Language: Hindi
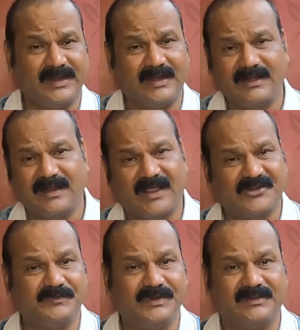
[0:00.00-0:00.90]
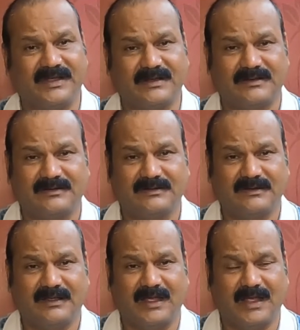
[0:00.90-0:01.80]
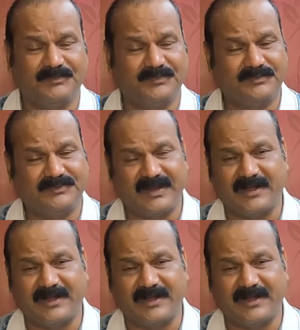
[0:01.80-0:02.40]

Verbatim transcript: सेकेंड या लास्ट वीक तक हम